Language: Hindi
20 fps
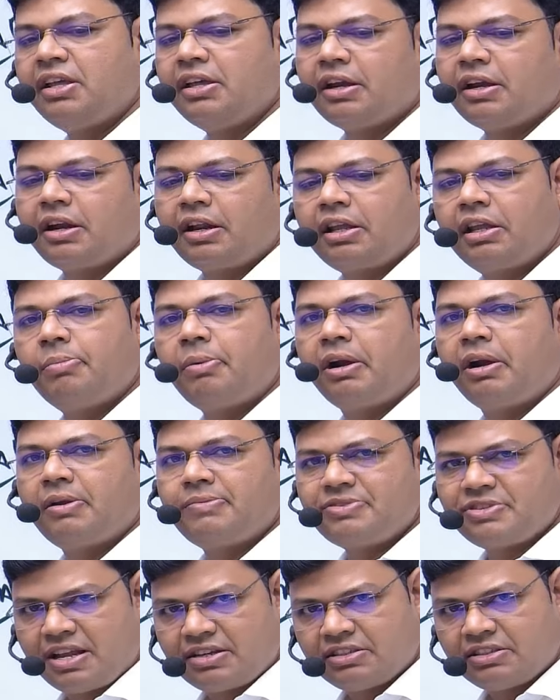रहे हैं प्रॉब्लम्स का
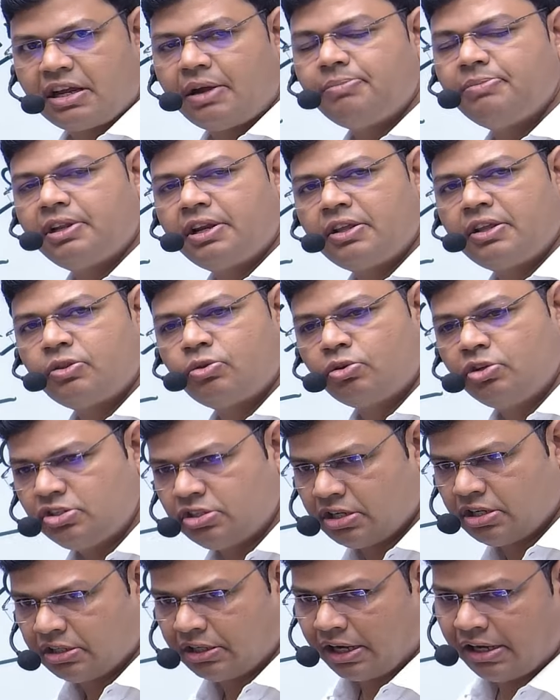एग्जाम दे रहे हैं तो नीचे एक
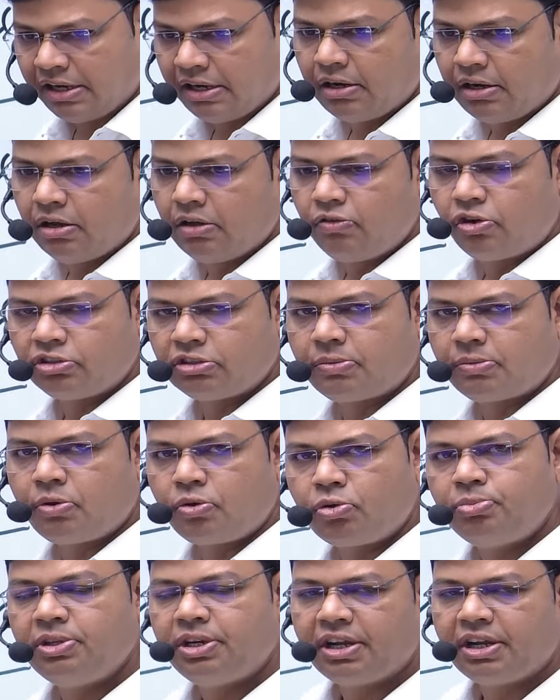टेली व्हाट्सअप का ग्रुप
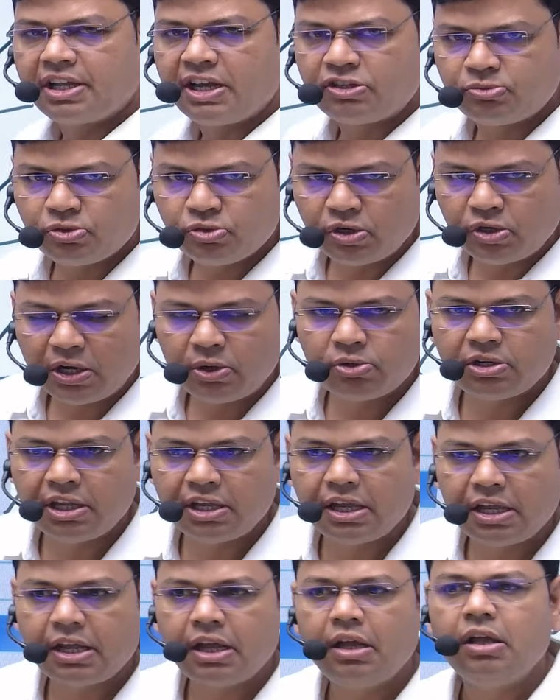दे रखा है उसमें ज्वाइन हो
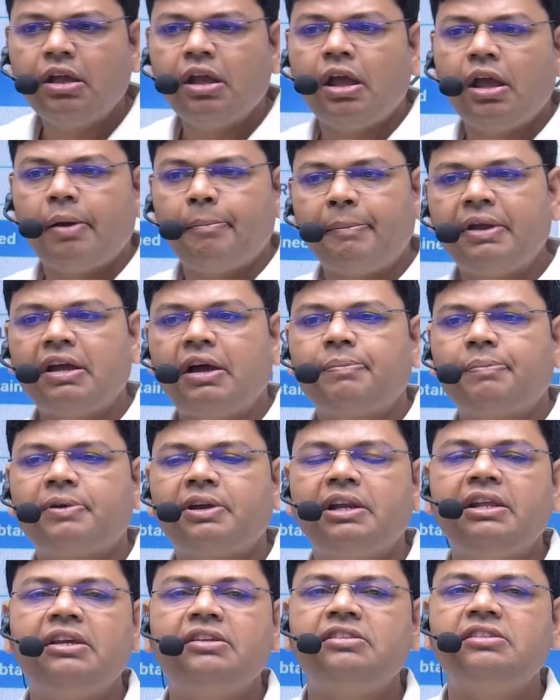जाइएगा मैं आपके
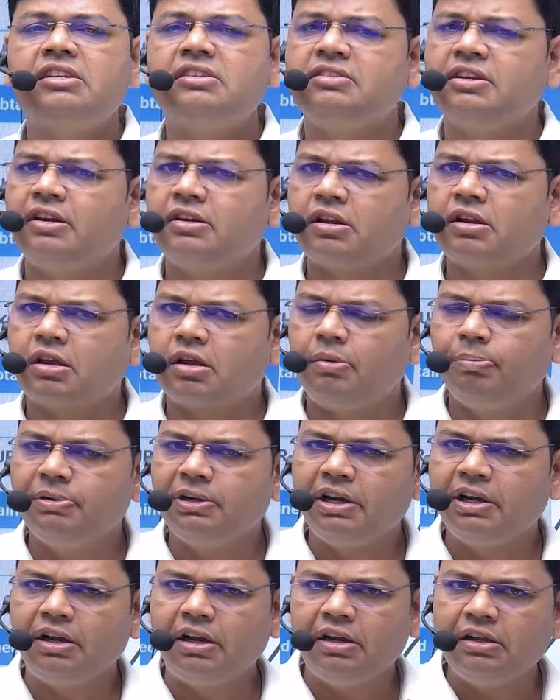लिए सी सेट का
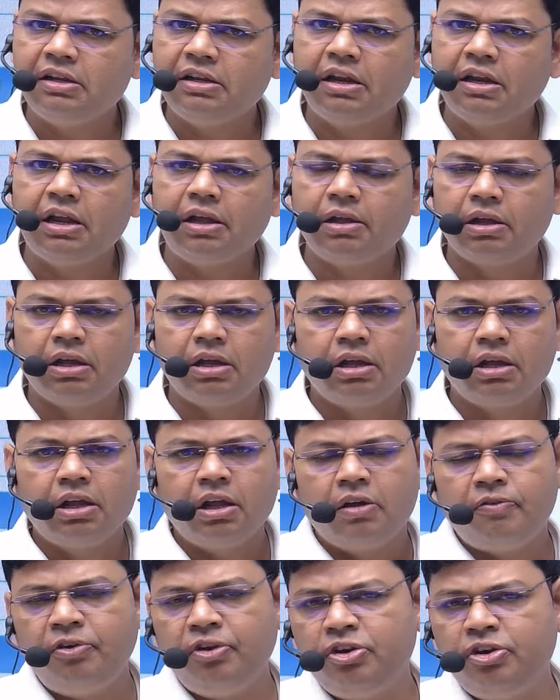कम्प्लीटली एक
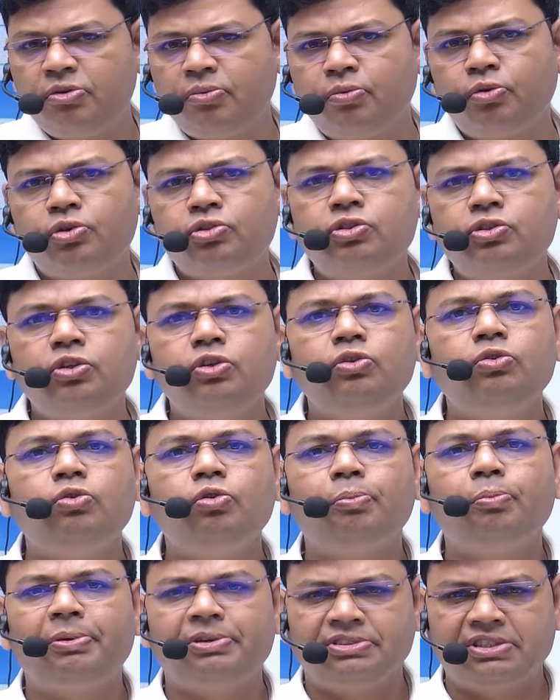फ्री ऑफ कोर्स यूट्यूब
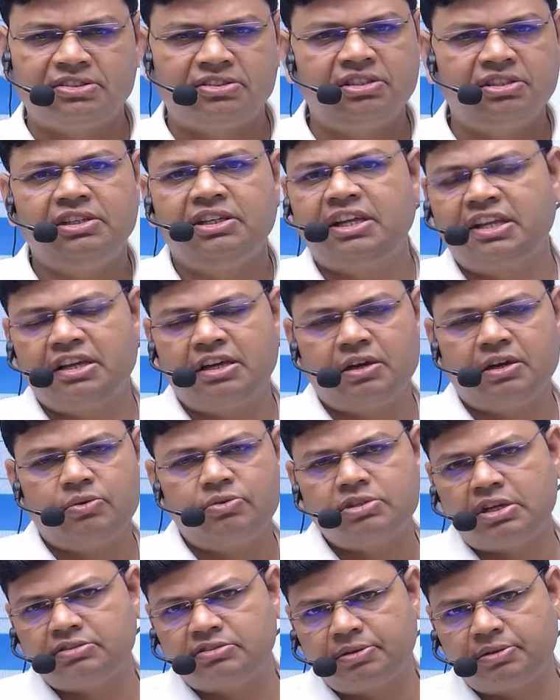पर सेशन लेके आ रहा हूँ
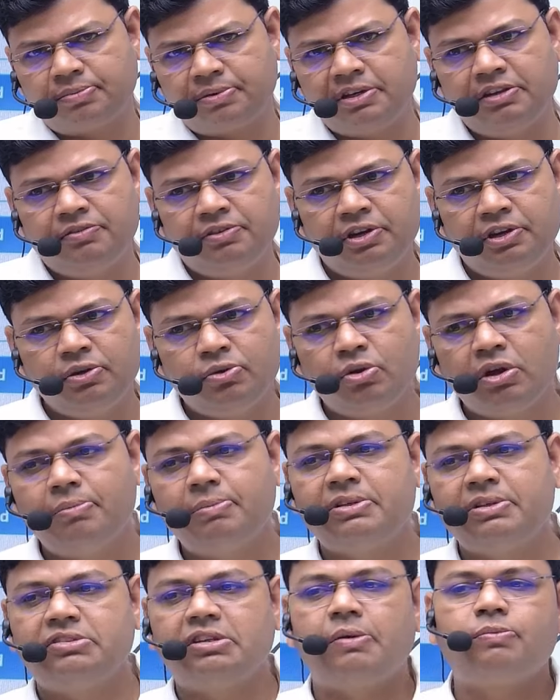जहाँ सबके लिए फ्री होगा
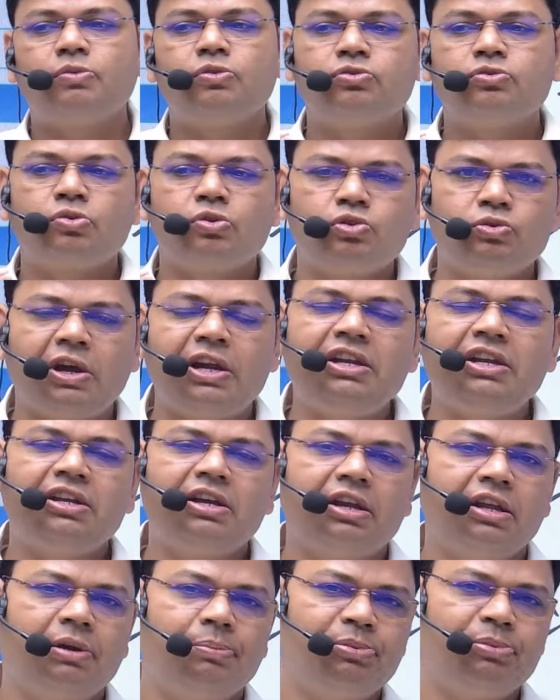बस आपको उसको ज्वाइन
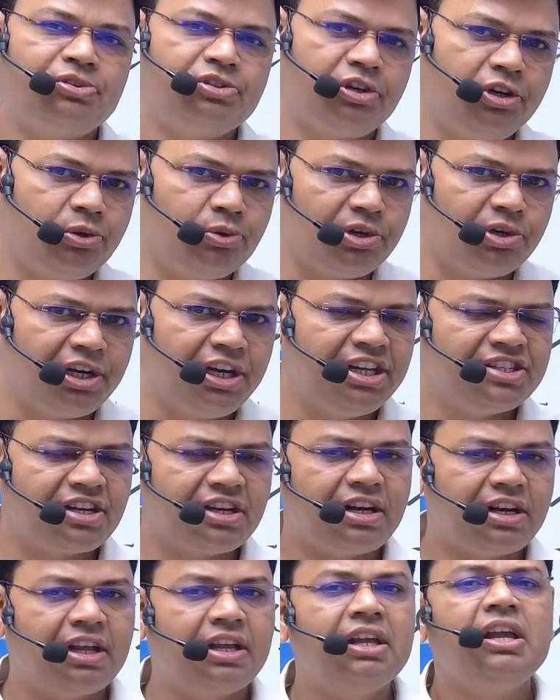करके अपनी जर्नी को रेडी चलना
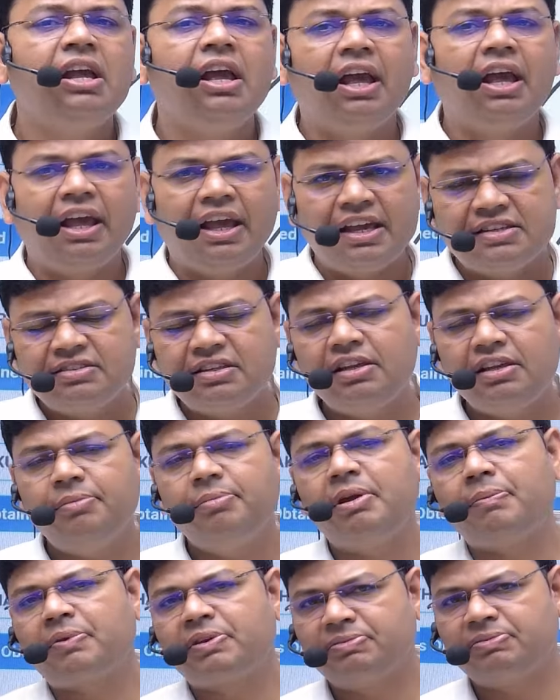है ऐसे ही मैं
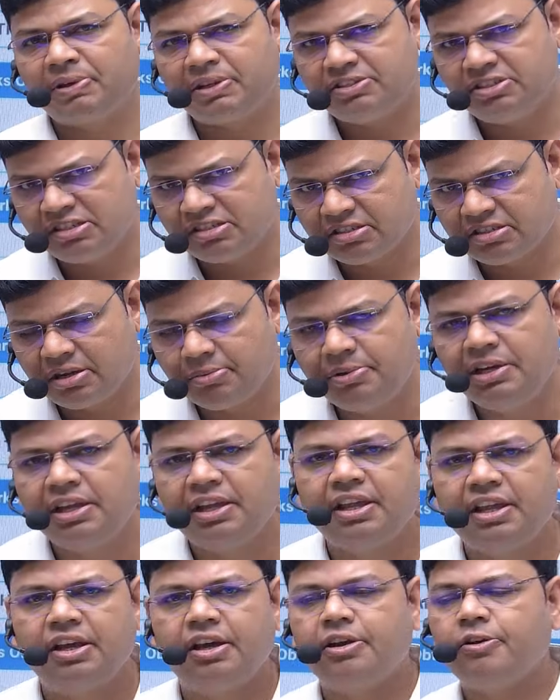आपके साथ जी का भी लेके
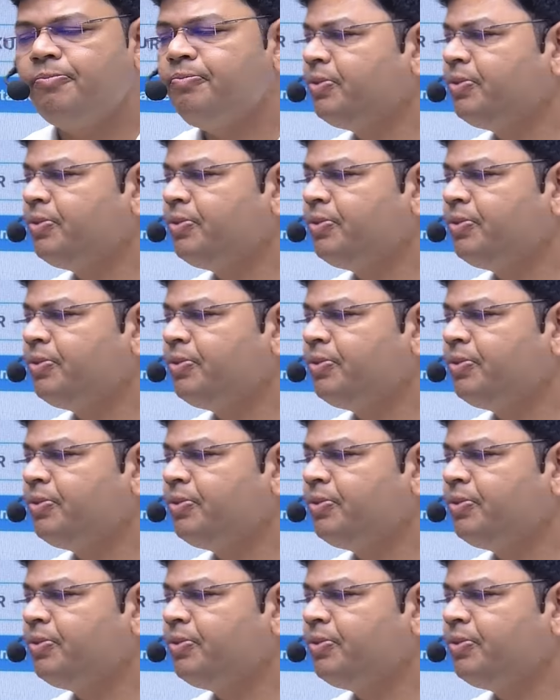आ रहा हूँ